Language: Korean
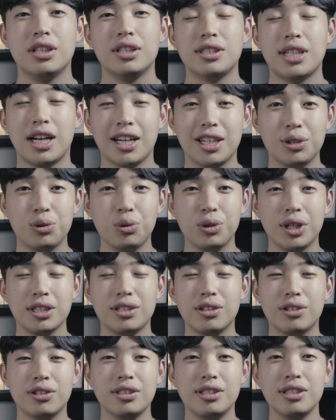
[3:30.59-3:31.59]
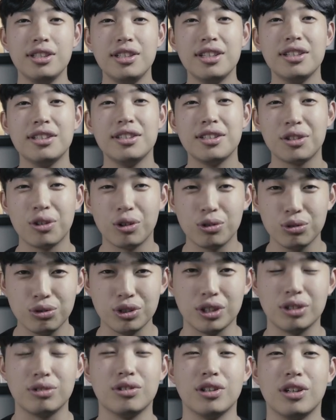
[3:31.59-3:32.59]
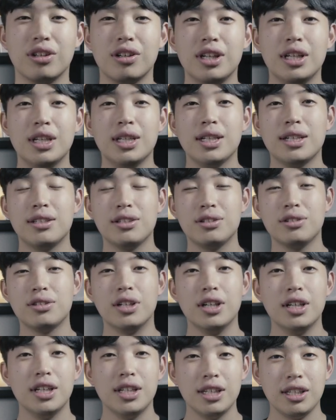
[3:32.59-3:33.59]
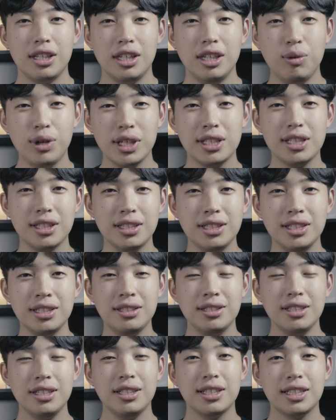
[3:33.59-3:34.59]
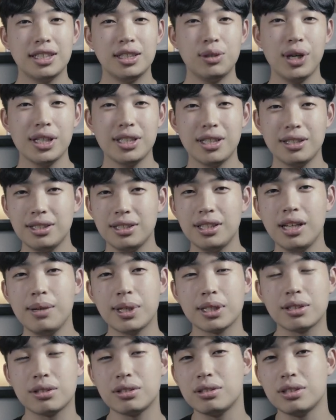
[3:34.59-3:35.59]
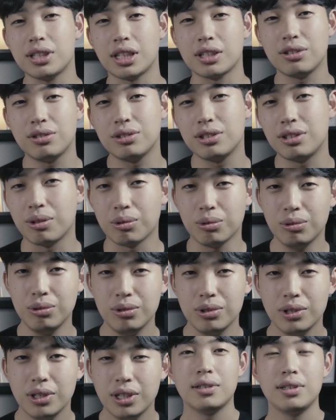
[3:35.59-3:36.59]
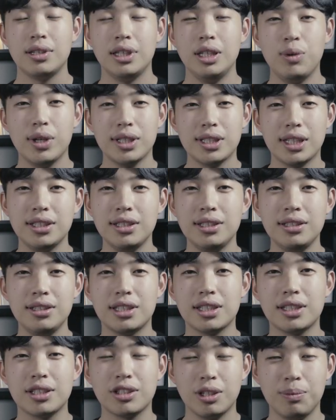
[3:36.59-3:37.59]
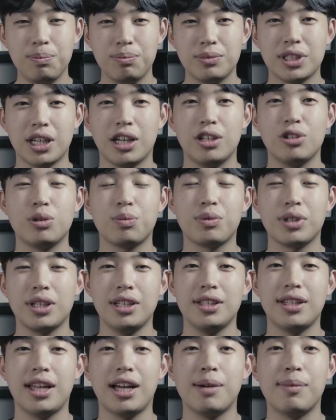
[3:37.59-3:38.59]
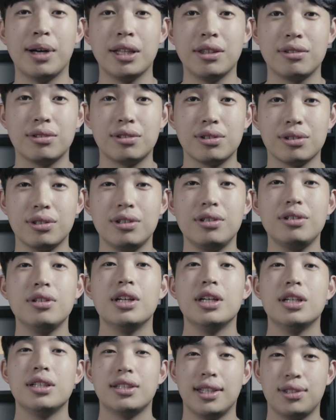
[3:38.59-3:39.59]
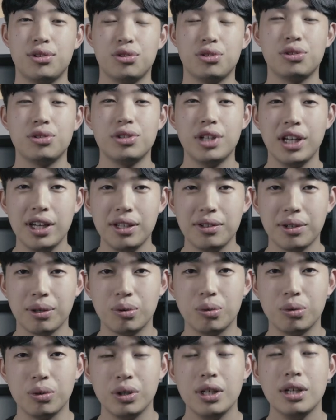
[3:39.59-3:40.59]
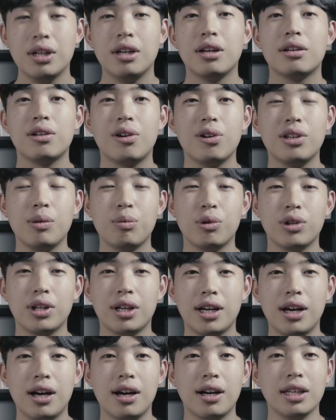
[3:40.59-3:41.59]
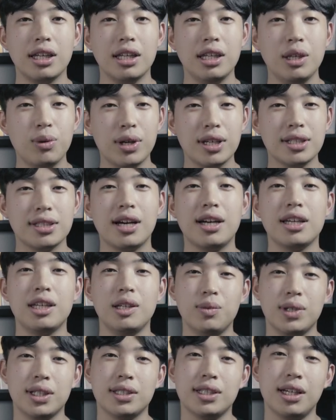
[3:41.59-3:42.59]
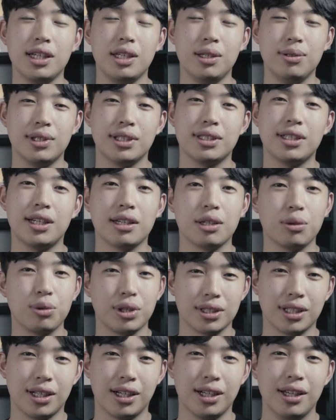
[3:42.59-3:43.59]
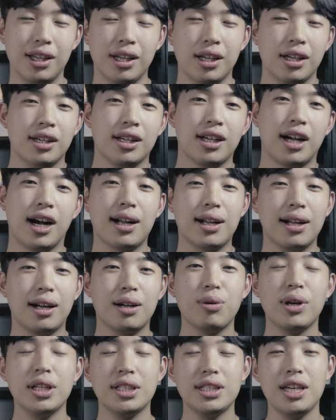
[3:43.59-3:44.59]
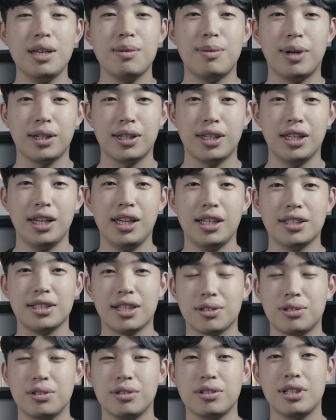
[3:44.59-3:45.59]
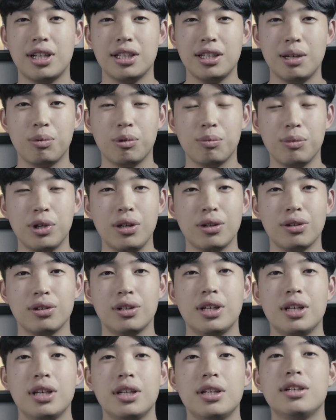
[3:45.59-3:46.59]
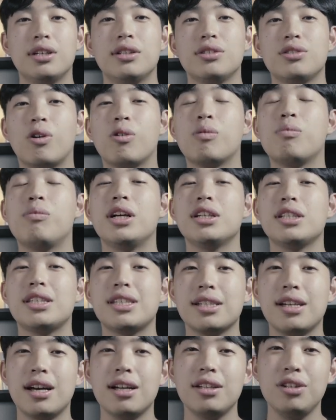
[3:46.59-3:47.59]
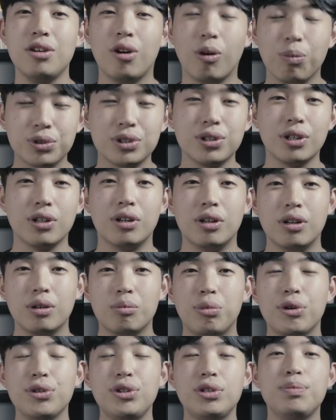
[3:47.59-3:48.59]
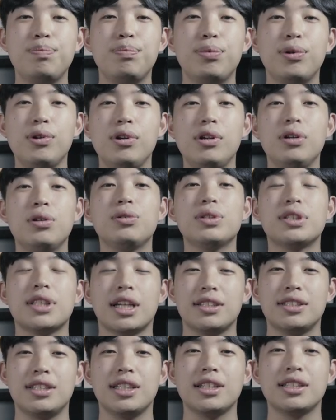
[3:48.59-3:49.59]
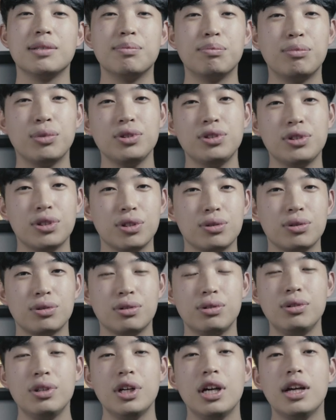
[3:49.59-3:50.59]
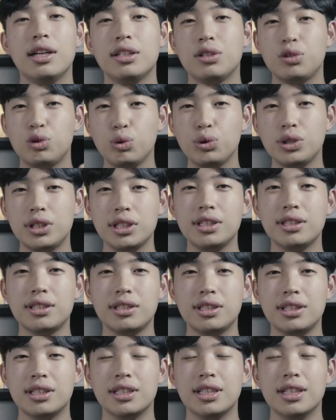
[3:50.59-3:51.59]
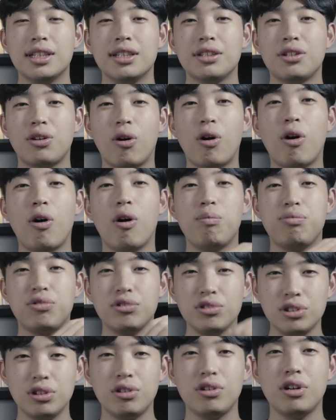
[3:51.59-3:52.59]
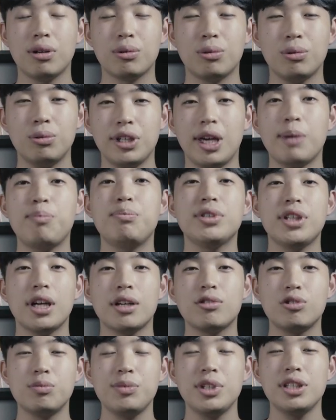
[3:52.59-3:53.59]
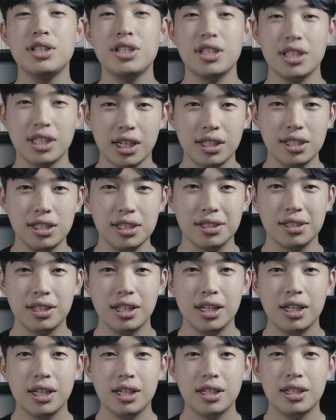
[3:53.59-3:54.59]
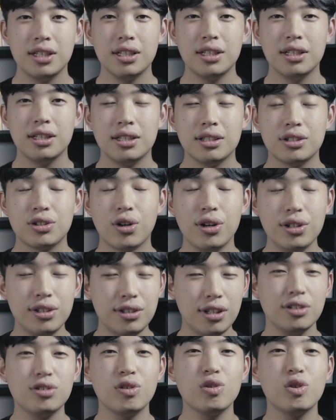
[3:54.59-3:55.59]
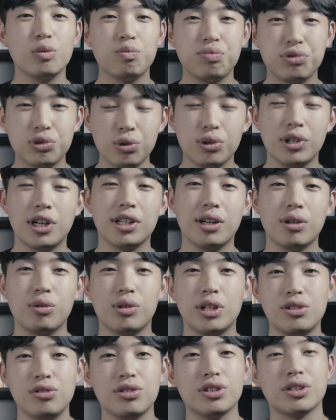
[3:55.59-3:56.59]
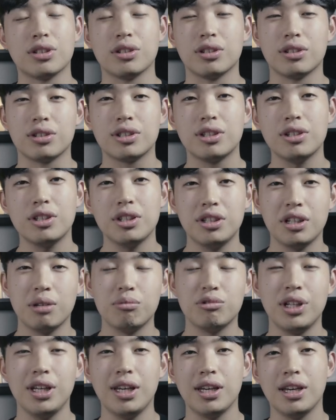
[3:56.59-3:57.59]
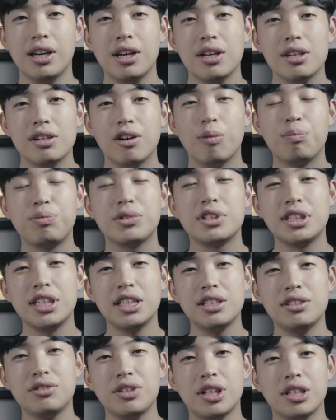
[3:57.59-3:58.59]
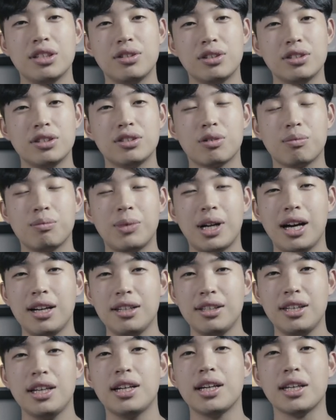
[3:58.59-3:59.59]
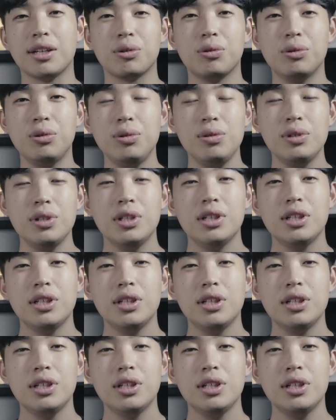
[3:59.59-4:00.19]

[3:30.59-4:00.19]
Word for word: 자기소개서 틀이 있는 경우도 있고요. 그래서 이 회사는 그 회사 틀에 맞춰서 작성을 하고 이 회사는 직접 자유롭게 내가 만들어서 제출을 해야 되고 그러다 보니까 이 회사, 이 회사, 이 회사, 이 회사 각각 회사에 맞게 작성을 하다 보면 정말 시간이 없어요. 포트폴리오 자체 근본적으로 소스들을 더 풍성하고 예쁘게 꾸미는 시간은 절대적으로 부족하다고 할 수 있어요. 그렇기 때문에 업그레이드 되는 거는 정말 한계가 있고